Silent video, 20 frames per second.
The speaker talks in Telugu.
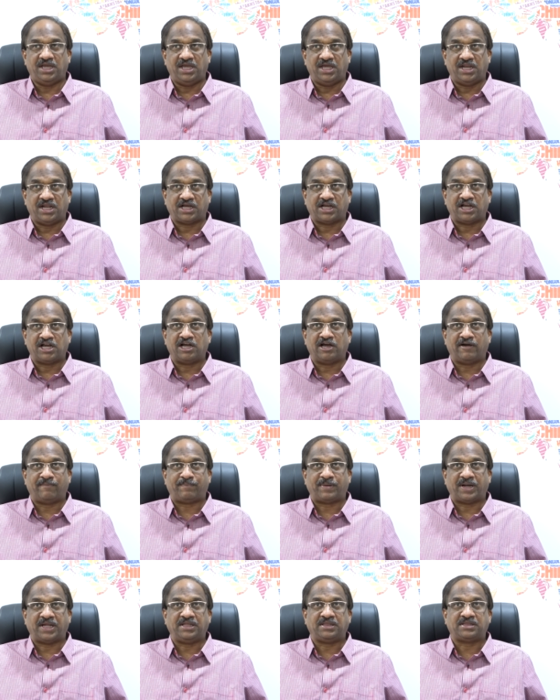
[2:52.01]
ఏ రకంగా
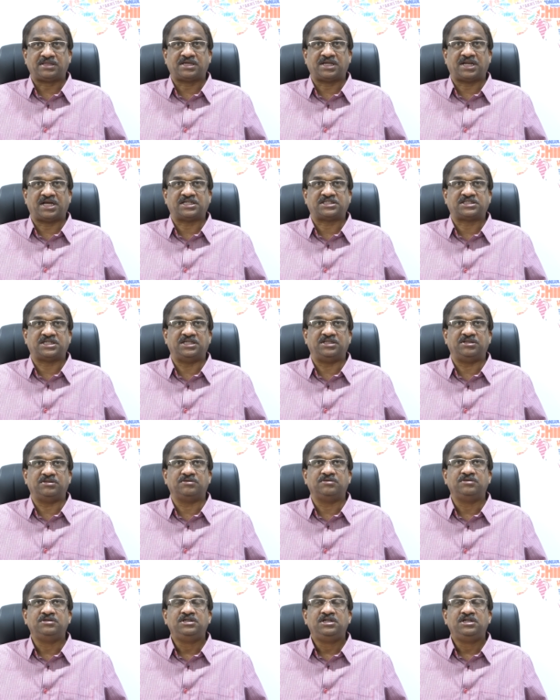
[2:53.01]
ప్రైస్ క్రాష్ అయిందో